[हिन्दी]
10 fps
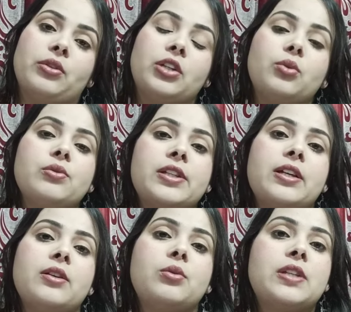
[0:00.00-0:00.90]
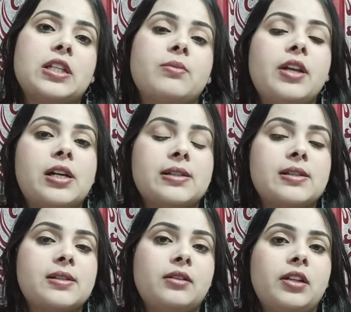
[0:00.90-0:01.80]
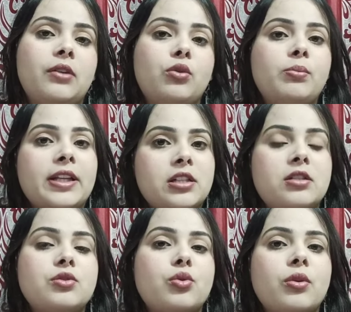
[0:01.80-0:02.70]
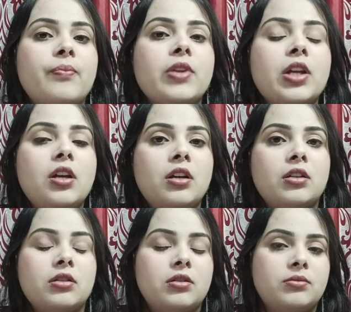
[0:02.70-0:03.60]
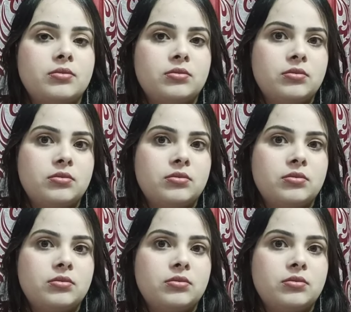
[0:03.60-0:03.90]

होती है तो उसके उस केस में कौन कर सकती हैं वो ब्रेस्ट जो आ,